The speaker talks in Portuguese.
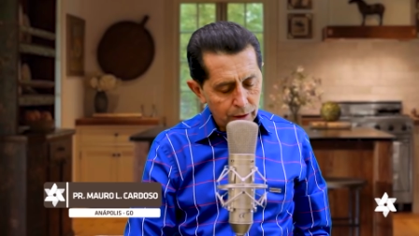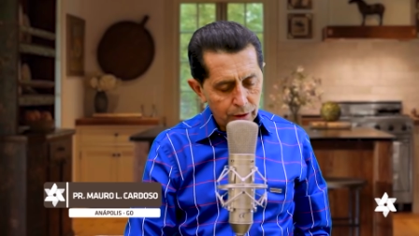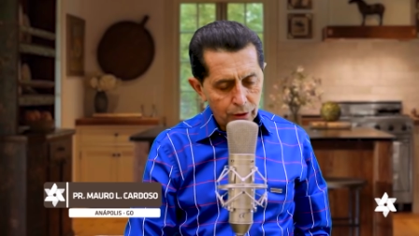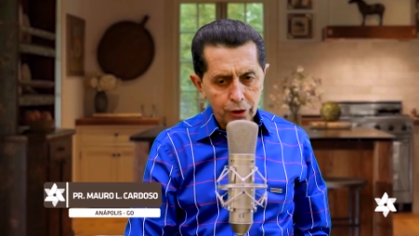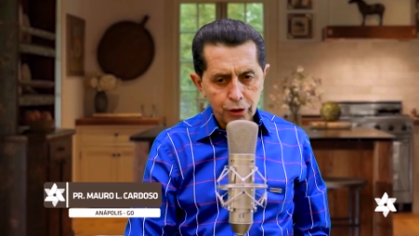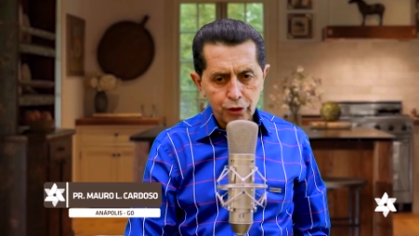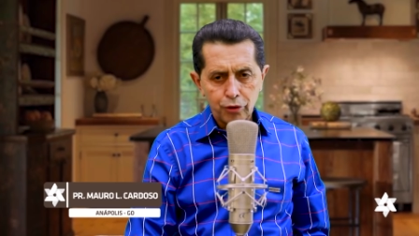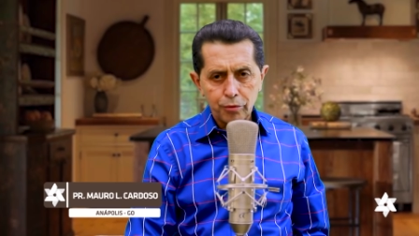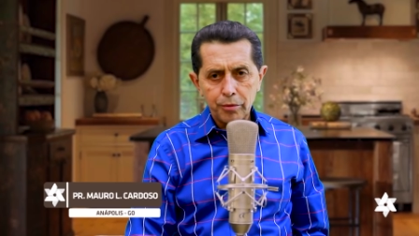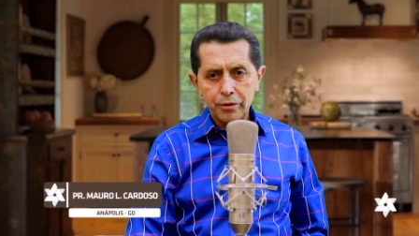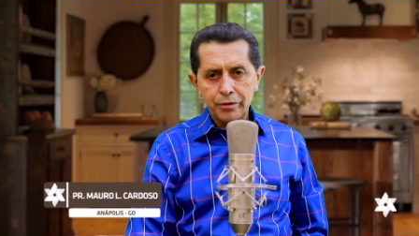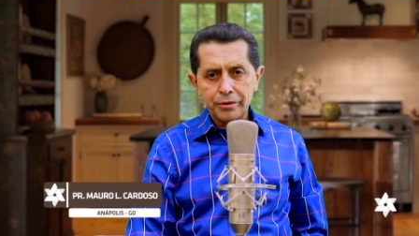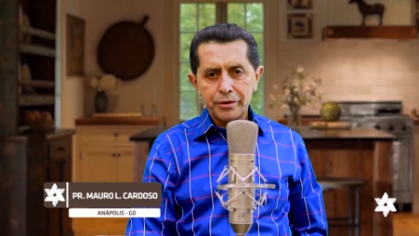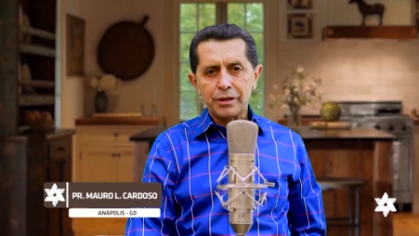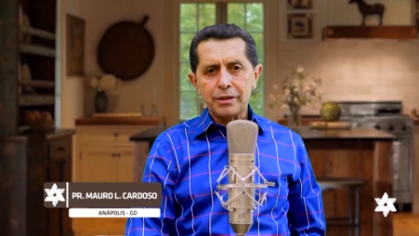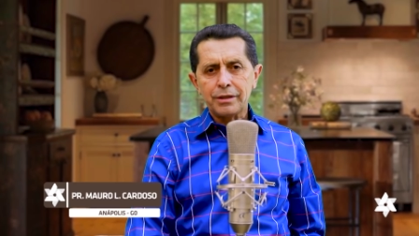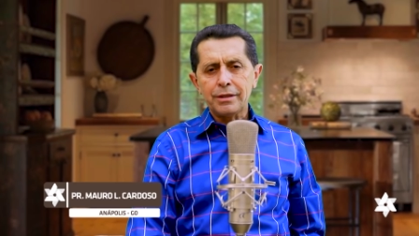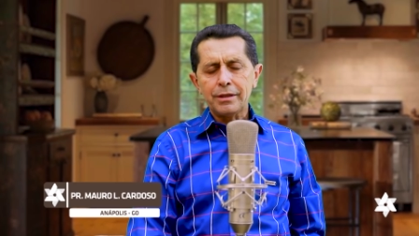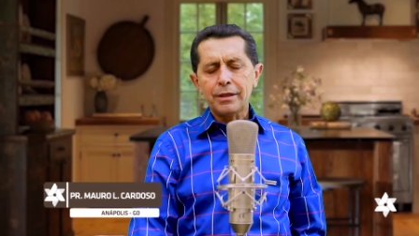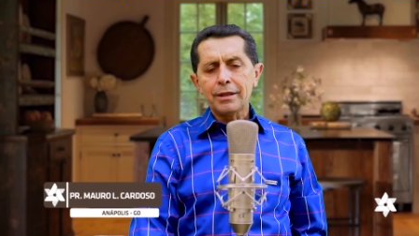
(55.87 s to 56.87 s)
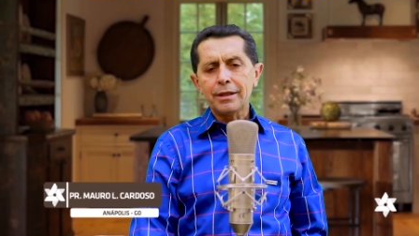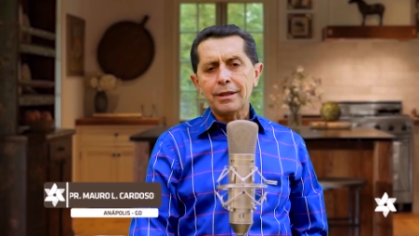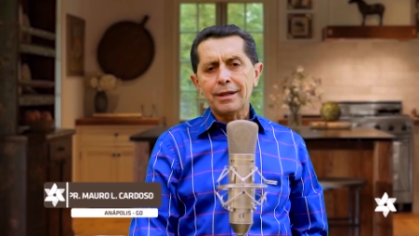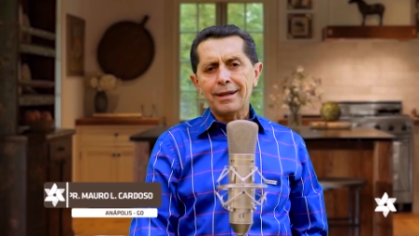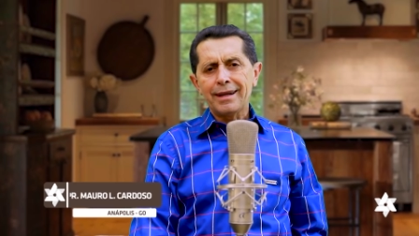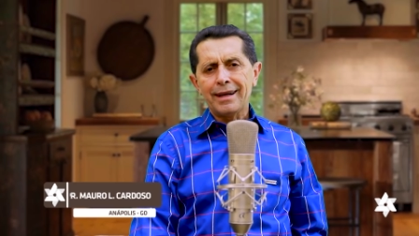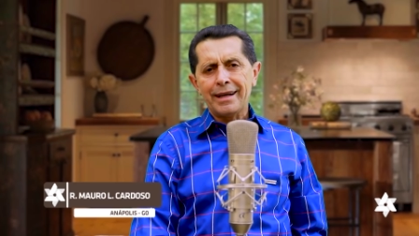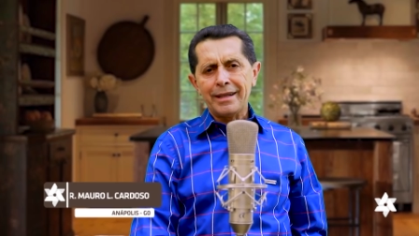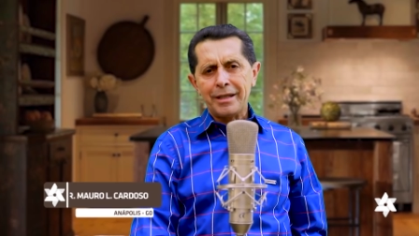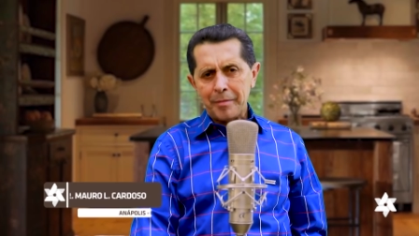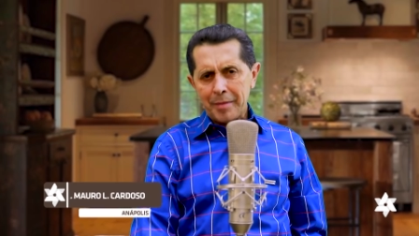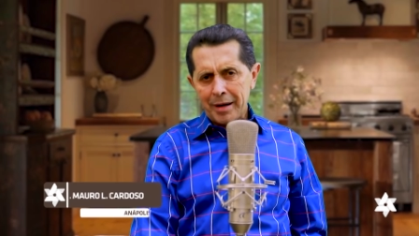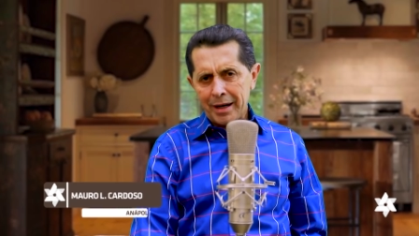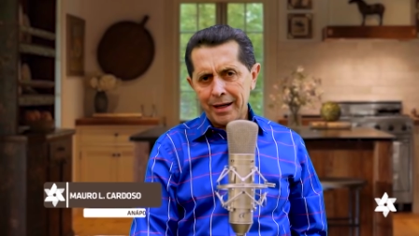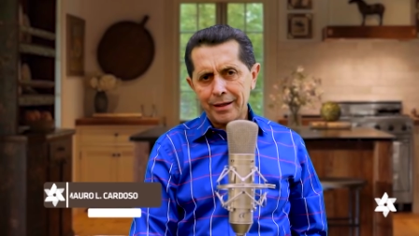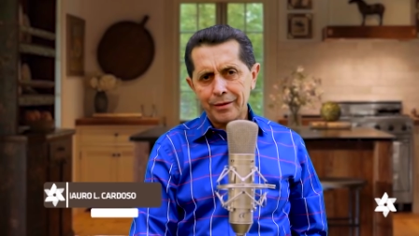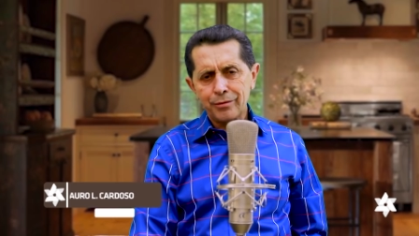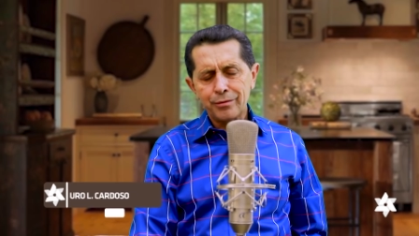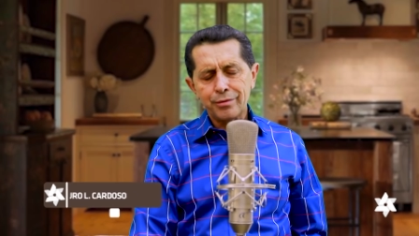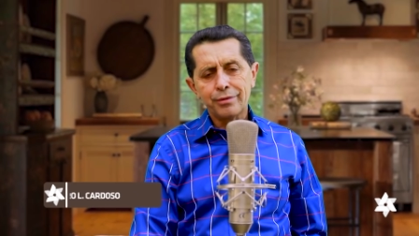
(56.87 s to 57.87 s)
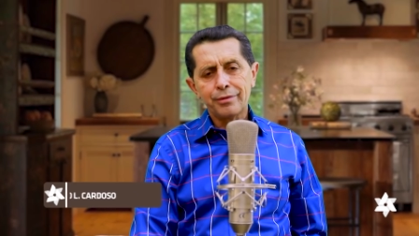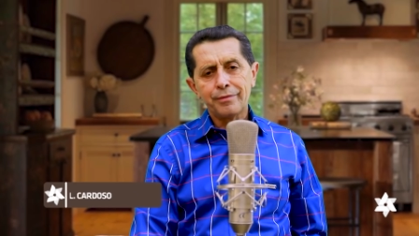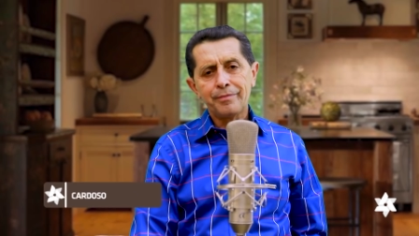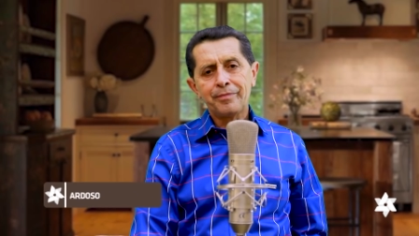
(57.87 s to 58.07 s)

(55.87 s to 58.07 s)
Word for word: Nosso bom dia animado,